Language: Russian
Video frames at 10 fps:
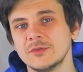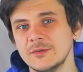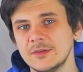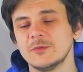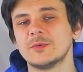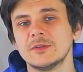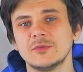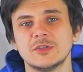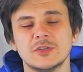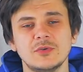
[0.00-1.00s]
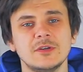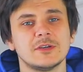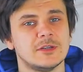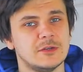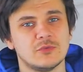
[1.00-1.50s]
не видел предыдущий
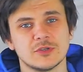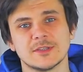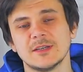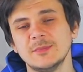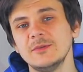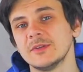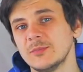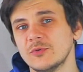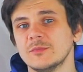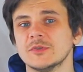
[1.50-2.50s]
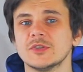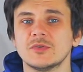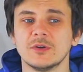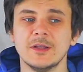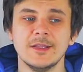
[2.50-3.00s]
ролик или уже забыл, напомню,
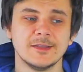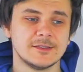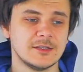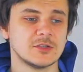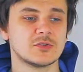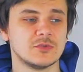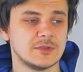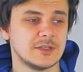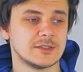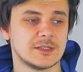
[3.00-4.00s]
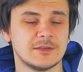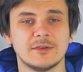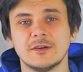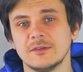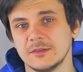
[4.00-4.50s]
что стяжку я
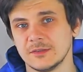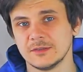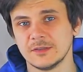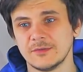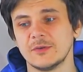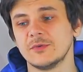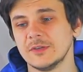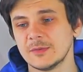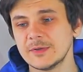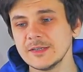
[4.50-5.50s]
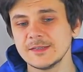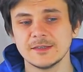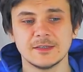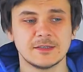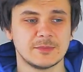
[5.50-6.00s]
заливал э, на новогодних
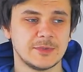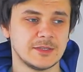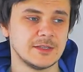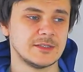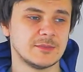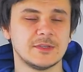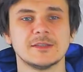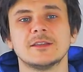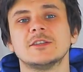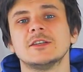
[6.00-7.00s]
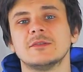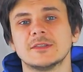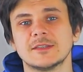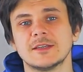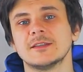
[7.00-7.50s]
праздниках. Перед этим я сначала
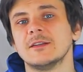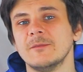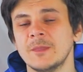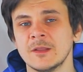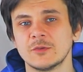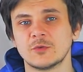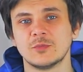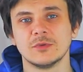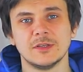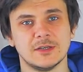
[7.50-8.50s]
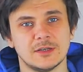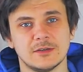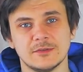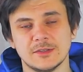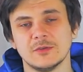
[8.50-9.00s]
раскатал трубу
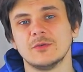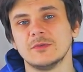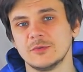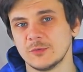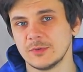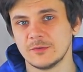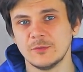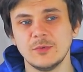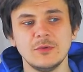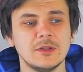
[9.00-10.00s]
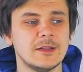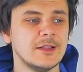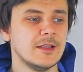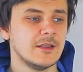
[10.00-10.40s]
для водяного теплого пола